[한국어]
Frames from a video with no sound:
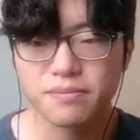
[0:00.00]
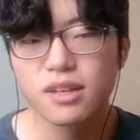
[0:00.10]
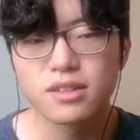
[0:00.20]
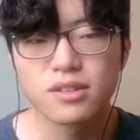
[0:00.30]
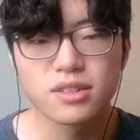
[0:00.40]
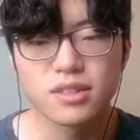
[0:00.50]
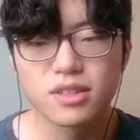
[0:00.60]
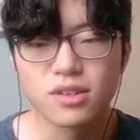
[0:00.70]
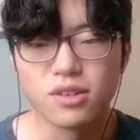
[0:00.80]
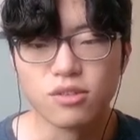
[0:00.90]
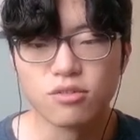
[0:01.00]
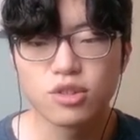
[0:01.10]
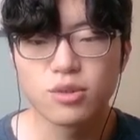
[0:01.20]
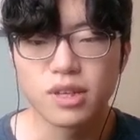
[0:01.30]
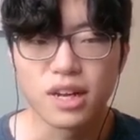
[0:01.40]
그건 그저
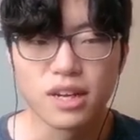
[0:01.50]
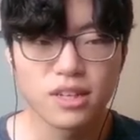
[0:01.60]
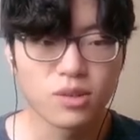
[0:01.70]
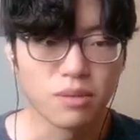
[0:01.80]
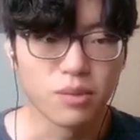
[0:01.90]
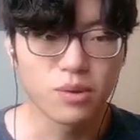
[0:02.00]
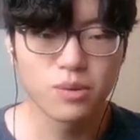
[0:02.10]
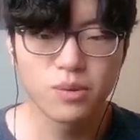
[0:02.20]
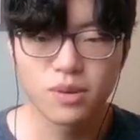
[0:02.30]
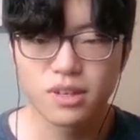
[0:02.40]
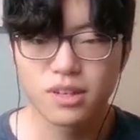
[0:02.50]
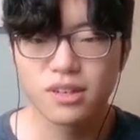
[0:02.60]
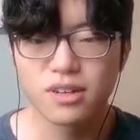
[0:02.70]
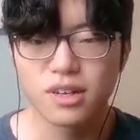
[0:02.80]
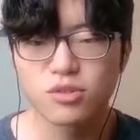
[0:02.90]
우유와 달걀도 안 먹고
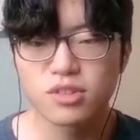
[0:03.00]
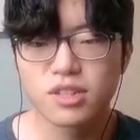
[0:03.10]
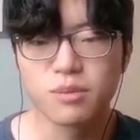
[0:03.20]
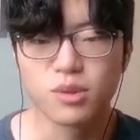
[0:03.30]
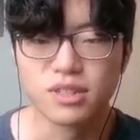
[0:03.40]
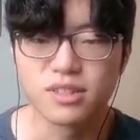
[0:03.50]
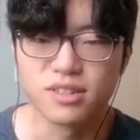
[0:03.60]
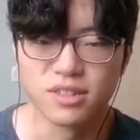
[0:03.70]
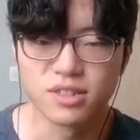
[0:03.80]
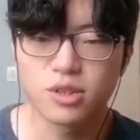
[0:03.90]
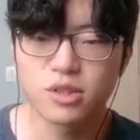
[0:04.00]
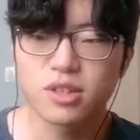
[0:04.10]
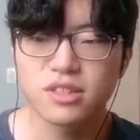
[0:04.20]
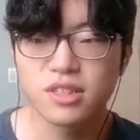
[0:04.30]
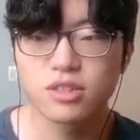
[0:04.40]
가죽 지갑도 안 쓰는
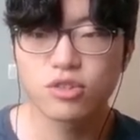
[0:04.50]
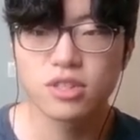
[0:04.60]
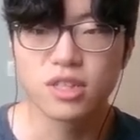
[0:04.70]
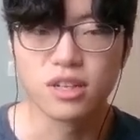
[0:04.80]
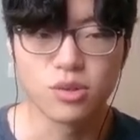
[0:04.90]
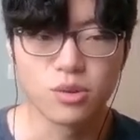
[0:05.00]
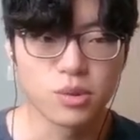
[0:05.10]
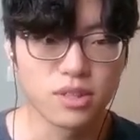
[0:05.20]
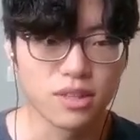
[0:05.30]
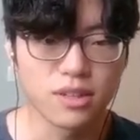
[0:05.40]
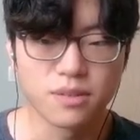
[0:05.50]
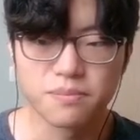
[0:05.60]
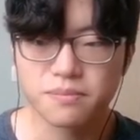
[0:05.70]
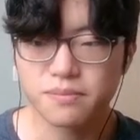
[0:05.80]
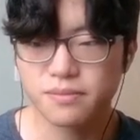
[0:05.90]
철저한 채식주의자 정도잖아요.
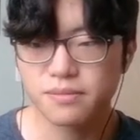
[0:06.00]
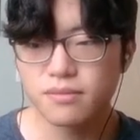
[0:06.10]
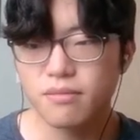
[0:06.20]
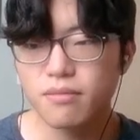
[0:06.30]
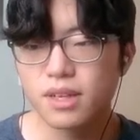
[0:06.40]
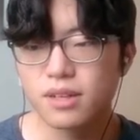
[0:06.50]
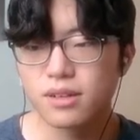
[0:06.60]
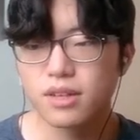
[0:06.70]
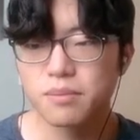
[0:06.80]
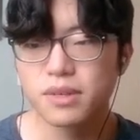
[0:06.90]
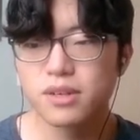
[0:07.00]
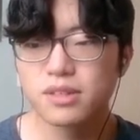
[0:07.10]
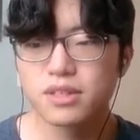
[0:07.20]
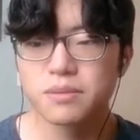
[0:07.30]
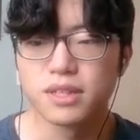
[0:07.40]
그러나
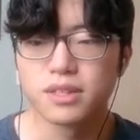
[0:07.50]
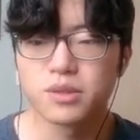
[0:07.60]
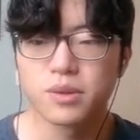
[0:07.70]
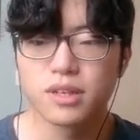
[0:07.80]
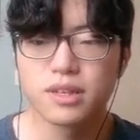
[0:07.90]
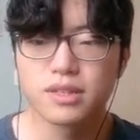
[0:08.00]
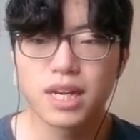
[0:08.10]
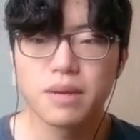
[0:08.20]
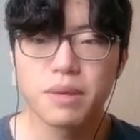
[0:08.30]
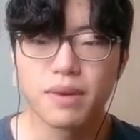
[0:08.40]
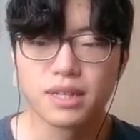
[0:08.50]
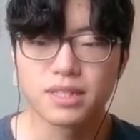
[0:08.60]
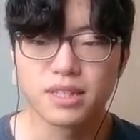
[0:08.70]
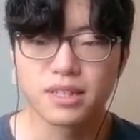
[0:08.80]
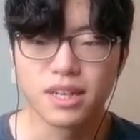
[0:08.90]
비거니즘은 일종의 삶의
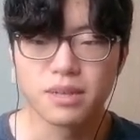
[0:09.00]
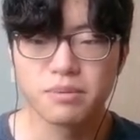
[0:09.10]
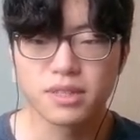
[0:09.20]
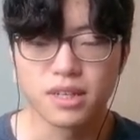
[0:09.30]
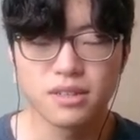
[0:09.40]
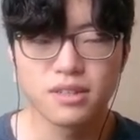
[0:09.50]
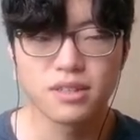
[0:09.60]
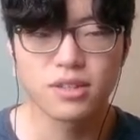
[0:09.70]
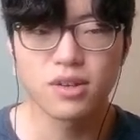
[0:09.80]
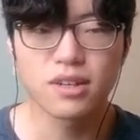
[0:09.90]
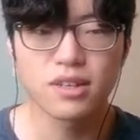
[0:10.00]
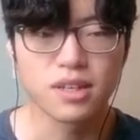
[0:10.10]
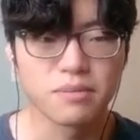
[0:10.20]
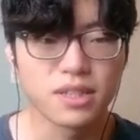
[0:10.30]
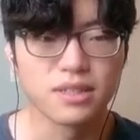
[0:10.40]
방식, 라이프스타일, 철학이
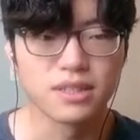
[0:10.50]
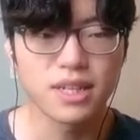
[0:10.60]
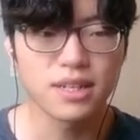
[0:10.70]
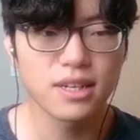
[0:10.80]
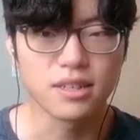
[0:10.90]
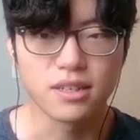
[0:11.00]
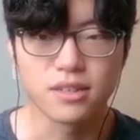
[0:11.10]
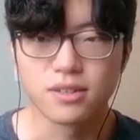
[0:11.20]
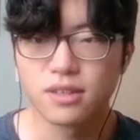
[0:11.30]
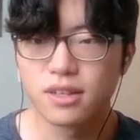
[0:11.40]
담긴 사상이에요.